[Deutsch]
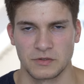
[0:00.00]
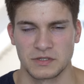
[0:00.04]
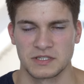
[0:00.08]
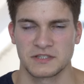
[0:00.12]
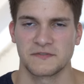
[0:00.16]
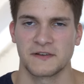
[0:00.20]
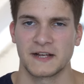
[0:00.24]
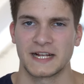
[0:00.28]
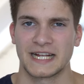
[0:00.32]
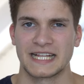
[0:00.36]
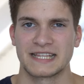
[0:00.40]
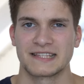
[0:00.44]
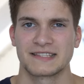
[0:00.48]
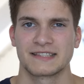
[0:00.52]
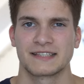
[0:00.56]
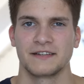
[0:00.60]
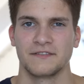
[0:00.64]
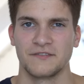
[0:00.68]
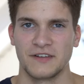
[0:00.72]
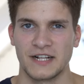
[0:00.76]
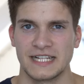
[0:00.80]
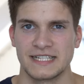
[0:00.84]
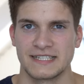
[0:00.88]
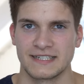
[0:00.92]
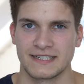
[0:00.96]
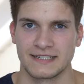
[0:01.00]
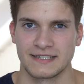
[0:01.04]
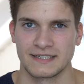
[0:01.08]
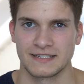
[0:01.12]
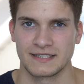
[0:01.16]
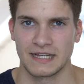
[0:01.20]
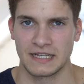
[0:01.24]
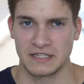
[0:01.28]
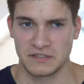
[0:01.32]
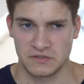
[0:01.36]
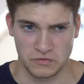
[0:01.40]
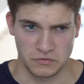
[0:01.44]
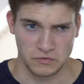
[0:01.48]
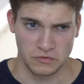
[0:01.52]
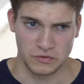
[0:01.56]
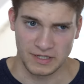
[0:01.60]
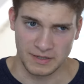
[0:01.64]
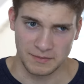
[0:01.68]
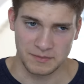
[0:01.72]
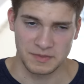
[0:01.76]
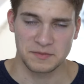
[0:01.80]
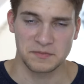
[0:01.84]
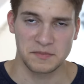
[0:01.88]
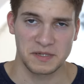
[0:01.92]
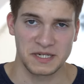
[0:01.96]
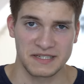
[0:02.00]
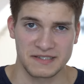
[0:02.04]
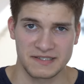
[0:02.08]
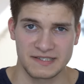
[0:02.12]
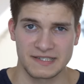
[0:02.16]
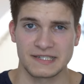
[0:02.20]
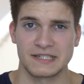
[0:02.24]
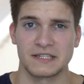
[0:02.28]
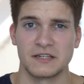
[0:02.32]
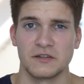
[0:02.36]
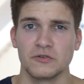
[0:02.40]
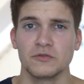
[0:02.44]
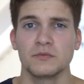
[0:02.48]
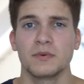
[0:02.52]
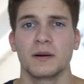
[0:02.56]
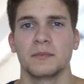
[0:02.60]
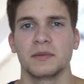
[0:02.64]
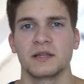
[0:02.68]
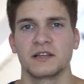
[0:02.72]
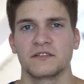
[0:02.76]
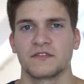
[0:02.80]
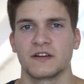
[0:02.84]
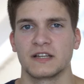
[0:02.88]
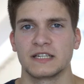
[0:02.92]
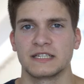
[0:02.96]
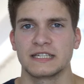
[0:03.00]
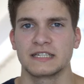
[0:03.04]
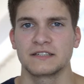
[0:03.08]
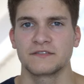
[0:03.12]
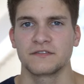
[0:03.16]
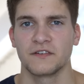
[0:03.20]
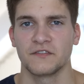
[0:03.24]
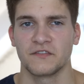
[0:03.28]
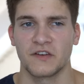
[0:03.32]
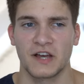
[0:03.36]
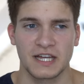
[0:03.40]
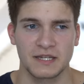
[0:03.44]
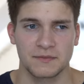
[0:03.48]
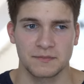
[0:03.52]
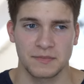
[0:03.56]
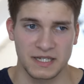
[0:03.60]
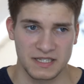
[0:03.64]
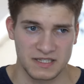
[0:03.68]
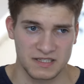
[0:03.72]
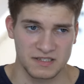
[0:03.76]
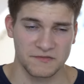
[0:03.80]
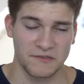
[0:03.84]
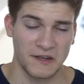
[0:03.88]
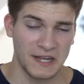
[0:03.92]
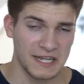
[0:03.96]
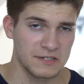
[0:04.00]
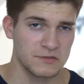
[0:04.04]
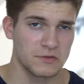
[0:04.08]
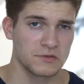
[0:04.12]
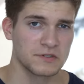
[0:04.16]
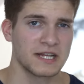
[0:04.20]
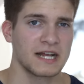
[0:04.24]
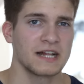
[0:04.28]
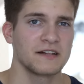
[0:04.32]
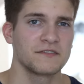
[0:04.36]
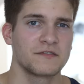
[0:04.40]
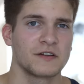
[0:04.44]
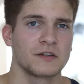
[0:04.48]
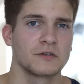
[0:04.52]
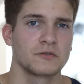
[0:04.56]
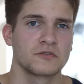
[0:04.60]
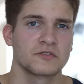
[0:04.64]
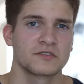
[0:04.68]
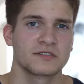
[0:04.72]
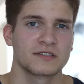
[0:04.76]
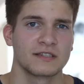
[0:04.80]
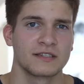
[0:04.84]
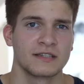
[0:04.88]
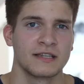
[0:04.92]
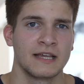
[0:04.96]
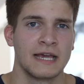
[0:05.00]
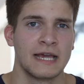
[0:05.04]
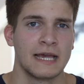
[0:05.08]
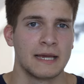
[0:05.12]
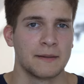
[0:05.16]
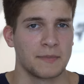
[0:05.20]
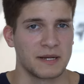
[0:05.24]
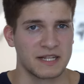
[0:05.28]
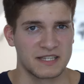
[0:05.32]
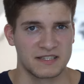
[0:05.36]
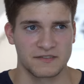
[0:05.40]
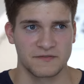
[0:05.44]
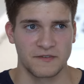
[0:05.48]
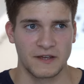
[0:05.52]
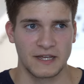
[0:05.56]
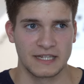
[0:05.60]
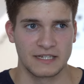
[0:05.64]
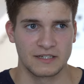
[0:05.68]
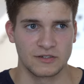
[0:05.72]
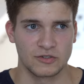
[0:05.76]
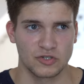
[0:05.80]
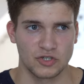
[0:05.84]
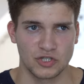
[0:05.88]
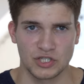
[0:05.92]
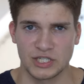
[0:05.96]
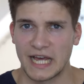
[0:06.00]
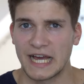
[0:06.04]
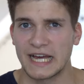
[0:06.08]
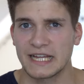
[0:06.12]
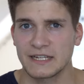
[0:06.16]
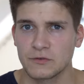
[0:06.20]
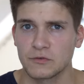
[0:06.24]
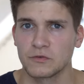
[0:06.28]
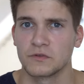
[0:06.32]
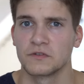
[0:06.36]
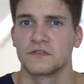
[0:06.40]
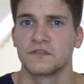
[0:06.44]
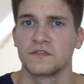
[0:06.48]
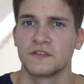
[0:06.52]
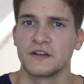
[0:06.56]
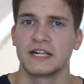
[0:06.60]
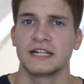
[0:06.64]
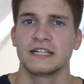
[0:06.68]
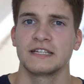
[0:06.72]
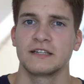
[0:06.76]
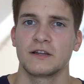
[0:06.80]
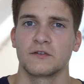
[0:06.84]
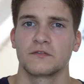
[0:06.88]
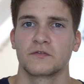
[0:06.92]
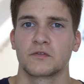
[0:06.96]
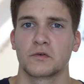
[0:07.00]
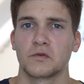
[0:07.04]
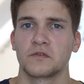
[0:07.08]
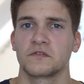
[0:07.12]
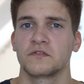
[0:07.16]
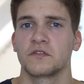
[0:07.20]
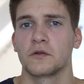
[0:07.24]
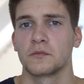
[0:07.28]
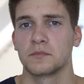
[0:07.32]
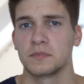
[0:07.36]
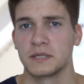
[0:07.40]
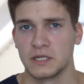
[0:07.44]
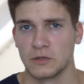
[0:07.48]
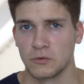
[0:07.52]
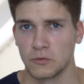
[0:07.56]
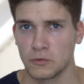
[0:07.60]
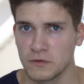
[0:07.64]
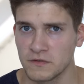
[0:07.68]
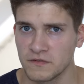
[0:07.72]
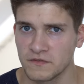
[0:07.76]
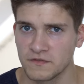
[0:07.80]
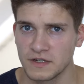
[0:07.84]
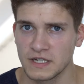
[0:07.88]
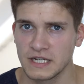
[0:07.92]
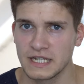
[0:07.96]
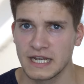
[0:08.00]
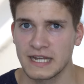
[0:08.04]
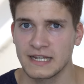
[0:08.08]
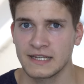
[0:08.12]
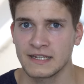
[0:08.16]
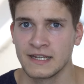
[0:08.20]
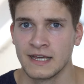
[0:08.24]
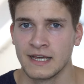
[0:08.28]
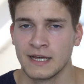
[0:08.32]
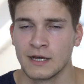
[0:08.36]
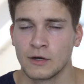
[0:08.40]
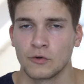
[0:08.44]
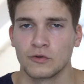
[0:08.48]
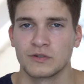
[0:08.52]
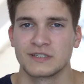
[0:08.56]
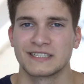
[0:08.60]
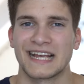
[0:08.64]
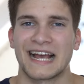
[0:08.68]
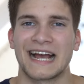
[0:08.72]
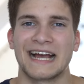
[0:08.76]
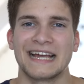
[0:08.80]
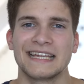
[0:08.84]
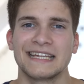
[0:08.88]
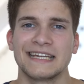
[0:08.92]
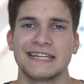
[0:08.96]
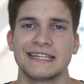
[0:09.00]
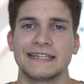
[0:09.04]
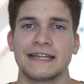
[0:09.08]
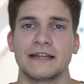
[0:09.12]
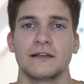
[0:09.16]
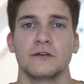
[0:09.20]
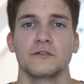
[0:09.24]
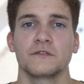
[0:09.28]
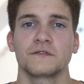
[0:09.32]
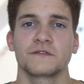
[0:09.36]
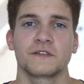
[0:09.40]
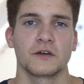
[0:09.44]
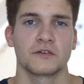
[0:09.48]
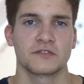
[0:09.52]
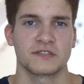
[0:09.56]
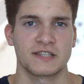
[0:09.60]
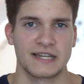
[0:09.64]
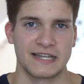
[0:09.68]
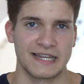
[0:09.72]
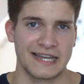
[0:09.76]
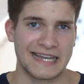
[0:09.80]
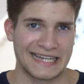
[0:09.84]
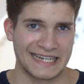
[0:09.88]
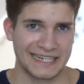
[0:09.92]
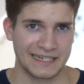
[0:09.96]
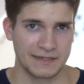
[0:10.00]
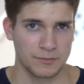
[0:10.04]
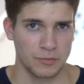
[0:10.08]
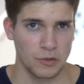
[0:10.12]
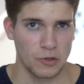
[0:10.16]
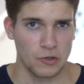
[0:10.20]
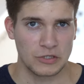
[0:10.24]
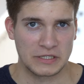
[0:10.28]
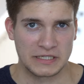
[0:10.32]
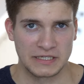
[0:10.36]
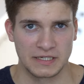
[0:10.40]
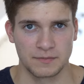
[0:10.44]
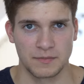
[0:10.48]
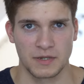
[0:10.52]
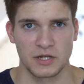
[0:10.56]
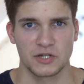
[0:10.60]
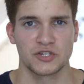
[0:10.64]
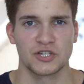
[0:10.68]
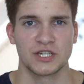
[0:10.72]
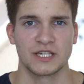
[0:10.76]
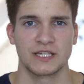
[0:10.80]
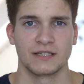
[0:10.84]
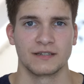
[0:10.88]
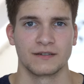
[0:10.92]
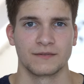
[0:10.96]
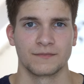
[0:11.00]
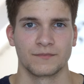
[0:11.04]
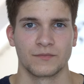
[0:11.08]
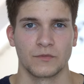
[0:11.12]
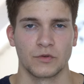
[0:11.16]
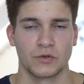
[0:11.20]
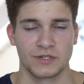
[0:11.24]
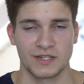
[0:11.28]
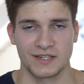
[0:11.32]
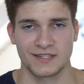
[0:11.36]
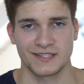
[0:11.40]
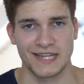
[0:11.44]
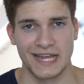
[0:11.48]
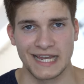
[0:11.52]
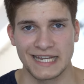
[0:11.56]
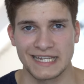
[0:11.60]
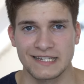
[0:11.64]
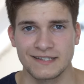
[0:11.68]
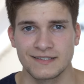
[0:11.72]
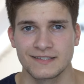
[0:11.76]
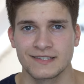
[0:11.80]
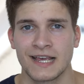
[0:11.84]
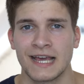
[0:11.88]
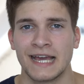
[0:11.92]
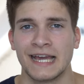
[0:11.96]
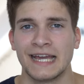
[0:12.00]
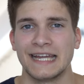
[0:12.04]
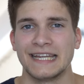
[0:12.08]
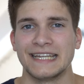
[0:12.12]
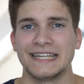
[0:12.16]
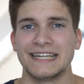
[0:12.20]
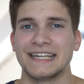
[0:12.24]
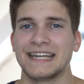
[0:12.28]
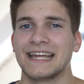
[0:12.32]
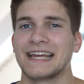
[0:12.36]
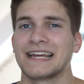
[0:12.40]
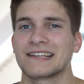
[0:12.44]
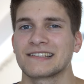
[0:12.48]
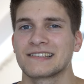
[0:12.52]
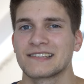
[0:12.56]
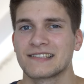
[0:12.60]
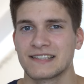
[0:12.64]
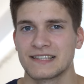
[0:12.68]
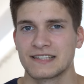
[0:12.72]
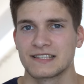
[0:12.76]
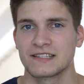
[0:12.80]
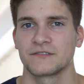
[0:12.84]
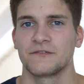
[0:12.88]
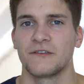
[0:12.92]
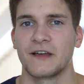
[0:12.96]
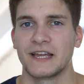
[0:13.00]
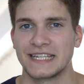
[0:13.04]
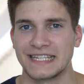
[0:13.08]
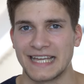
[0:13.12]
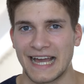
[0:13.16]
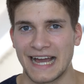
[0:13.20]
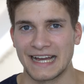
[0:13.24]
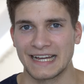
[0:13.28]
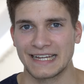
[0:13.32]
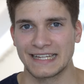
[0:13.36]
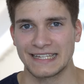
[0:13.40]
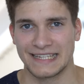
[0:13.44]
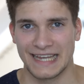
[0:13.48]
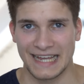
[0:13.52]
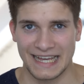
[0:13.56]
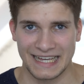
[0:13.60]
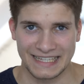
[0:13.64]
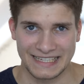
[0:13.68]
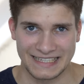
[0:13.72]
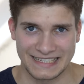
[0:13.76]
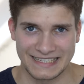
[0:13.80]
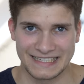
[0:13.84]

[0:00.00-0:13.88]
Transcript: und zwar ganz gewaltig. Also nur damit man jetzt nicht den Überblick verliert, wir waren bei zwei Totalverlusten, bei zwei Startunfällen aufgrund von Pilotenfehlern und drei in der Luft auseinandergebrochenen Maschinen. Und das alles in den ersten zwei Jahren nach